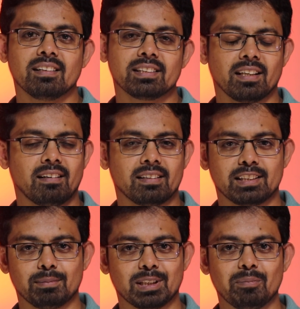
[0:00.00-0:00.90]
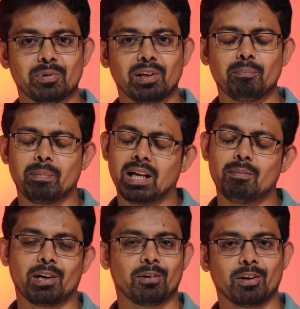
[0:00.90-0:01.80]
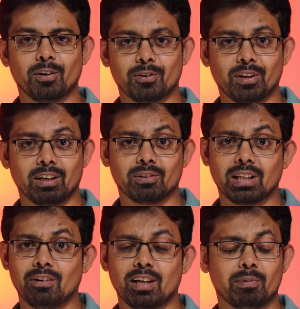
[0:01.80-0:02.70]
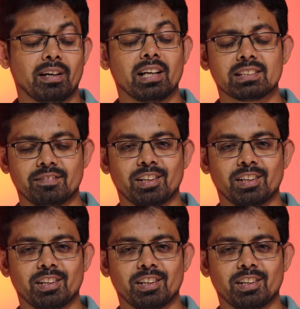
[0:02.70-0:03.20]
চ্যানেলটা সাবস্ক্রাইব করে বেল বাটনটা অন করে রাখুন তাহলে আমার নেক্সট